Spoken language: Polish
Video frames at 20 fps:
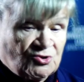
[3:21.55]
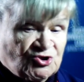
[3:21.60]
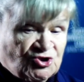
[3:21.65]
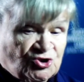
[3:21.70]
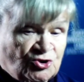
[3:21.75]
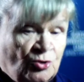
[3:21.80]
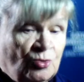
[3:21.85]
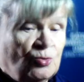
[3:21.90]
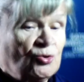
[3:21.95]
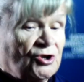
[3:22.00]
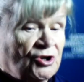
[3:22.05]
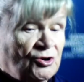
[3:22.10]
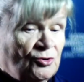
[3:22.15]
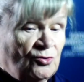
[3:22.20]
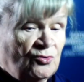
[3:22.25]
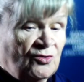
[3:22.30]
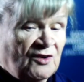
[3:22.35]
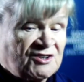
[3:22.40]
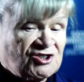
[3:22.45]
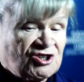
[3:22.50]
z
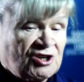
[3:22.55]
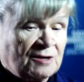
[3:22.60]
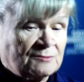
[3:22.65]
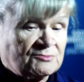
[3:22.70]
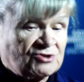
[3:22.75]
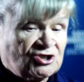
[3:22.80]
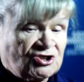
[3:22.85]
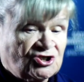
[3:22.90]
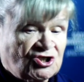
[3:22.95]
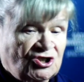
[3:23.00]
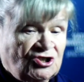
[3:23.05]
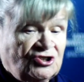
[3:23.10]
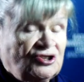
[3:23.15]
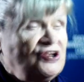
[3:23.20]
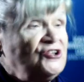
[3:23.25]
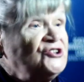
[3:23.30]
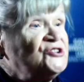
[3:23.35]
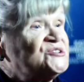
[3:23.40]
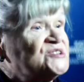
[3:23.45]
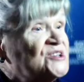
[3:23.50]
góry uważałam, że
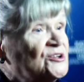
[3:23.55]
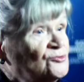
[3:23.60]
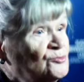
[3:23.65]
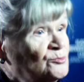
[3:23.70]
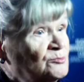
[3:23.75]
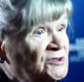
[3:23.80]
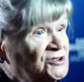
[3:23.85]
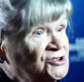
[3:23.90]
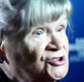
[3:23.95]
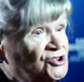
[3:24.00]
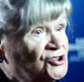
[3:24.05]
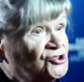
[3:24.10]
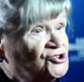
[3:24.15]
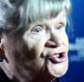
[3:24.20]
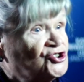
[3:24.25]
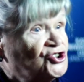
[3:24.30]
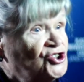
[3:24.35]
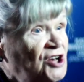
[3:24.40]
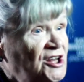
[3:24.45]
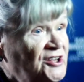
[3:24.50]
jeżeli liceum
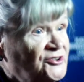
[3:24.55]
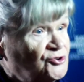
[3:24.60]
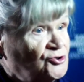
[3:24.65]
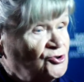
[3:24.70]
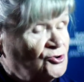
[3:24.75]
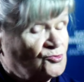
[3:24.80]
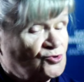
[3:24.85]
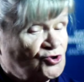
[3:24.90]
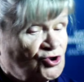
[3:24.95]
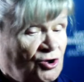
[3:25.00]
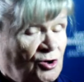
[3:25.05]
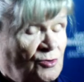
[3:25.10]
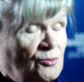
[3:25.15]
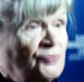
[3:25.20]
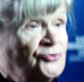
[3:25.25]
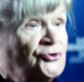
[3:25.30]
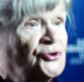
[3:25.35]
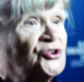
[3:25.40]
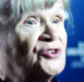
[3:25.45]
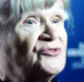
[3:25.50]
będzie trzyletnią szkołą,